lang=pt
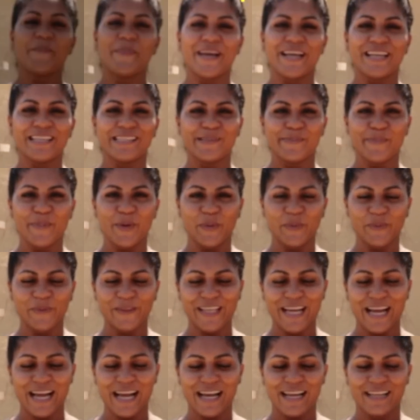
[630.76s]
Pés
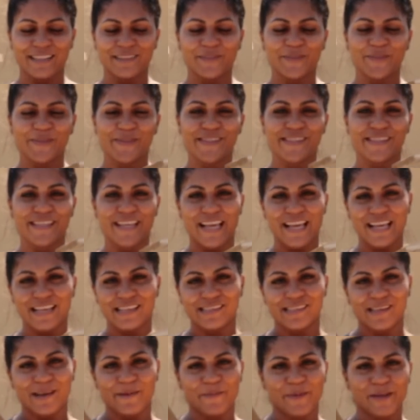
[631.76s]
montados,
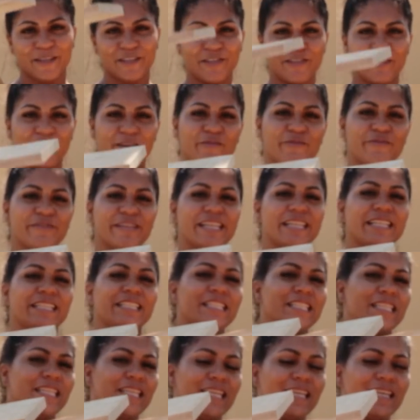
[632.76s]
essa é a parte da
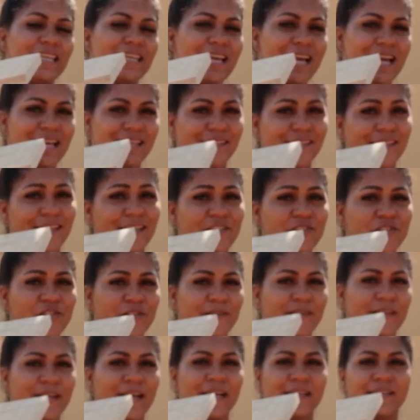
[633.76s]
frente e essa é a
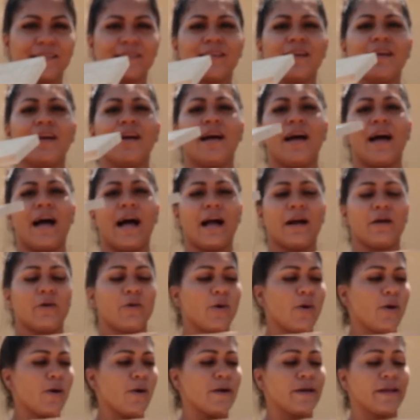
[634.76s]
de trás.
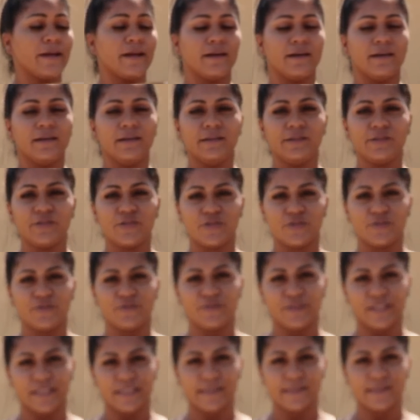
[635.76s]
Agora, antes de
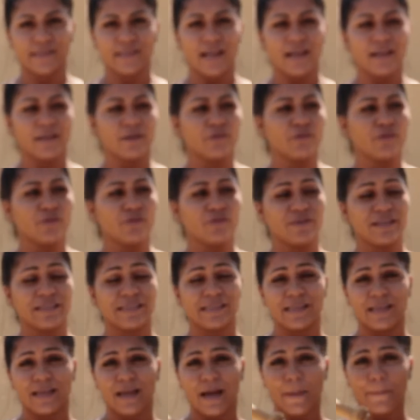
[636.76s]
fixar, eu vou
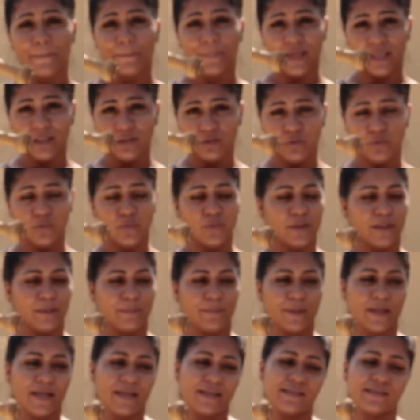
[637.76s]
fazer a pintura e
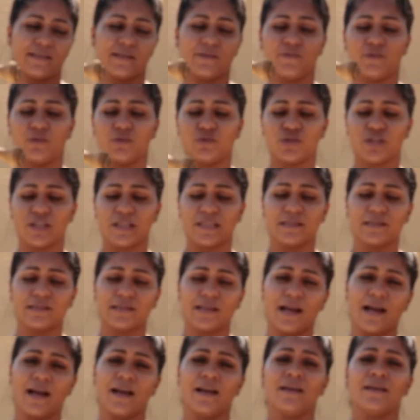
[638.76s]
para isso eu vou
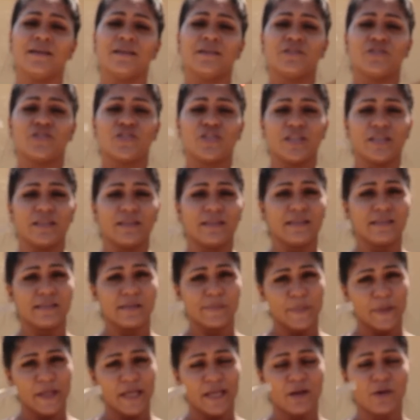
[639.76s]
utilizar tinta
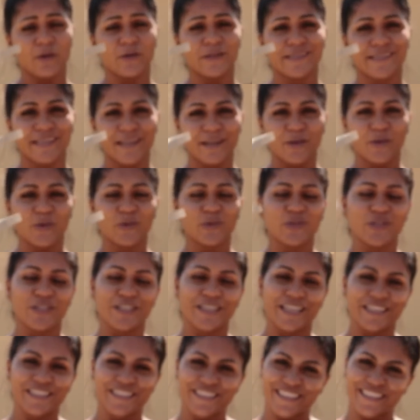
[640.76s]
spray Rosé
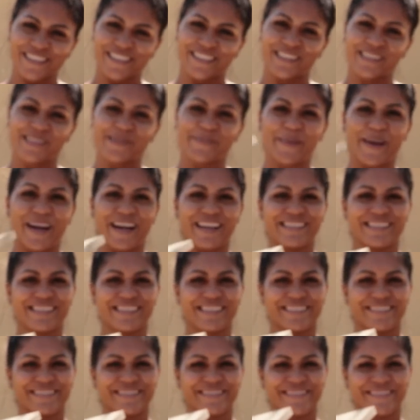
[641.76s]
Gold da Tintas
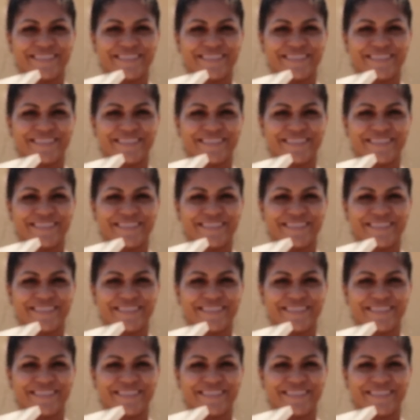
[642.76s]
Masa.